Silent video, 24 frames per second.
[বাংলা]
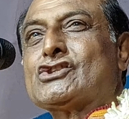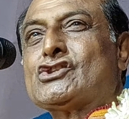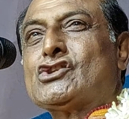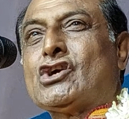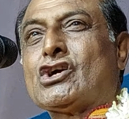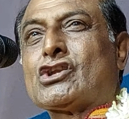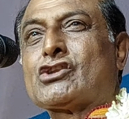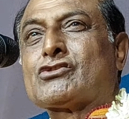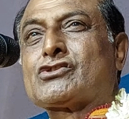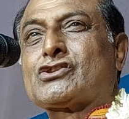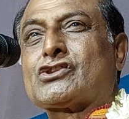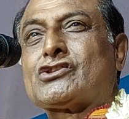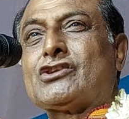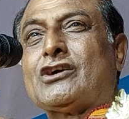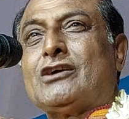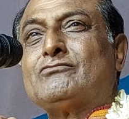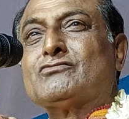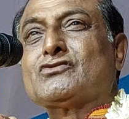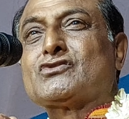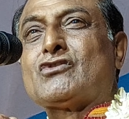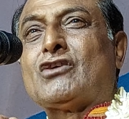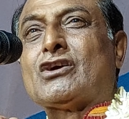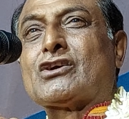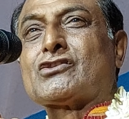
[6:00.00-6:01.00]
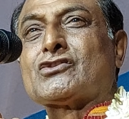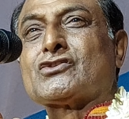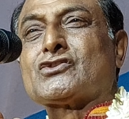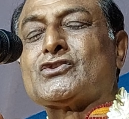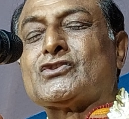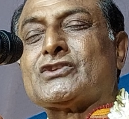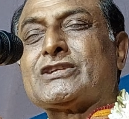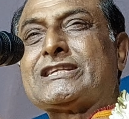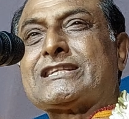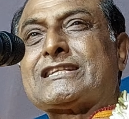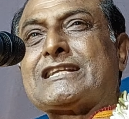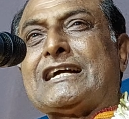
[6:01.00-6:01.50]
নরোত্তম
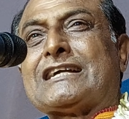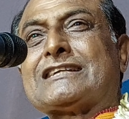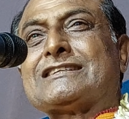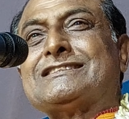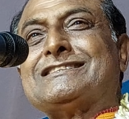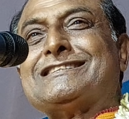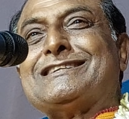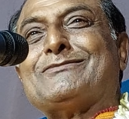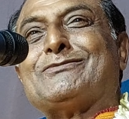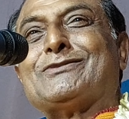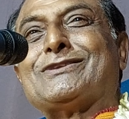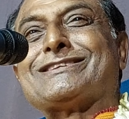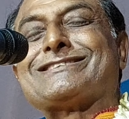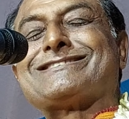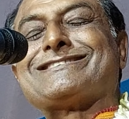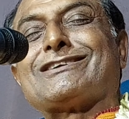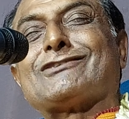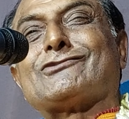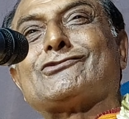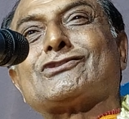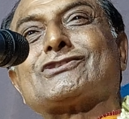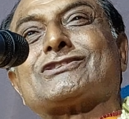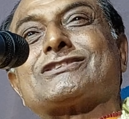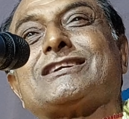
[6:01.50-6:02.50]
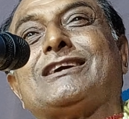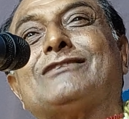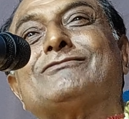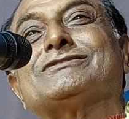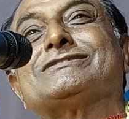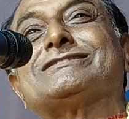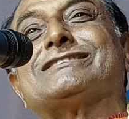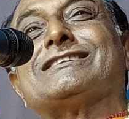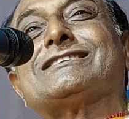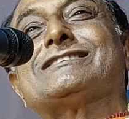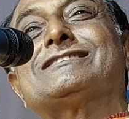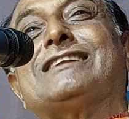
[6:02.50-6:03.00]
করজোরে ডাক দিয়ে বলেছে
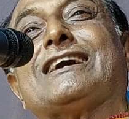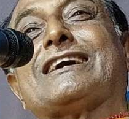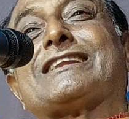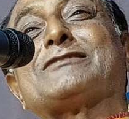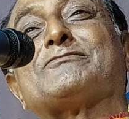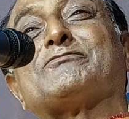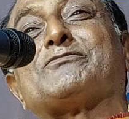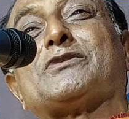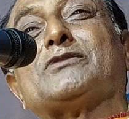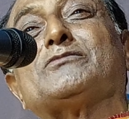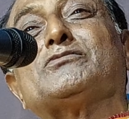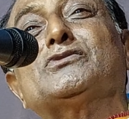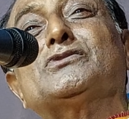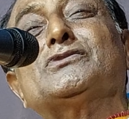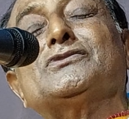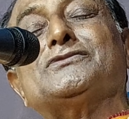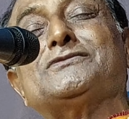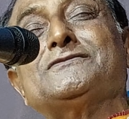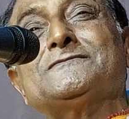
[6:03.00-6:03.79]
গোস্বামী ধারে প্রভু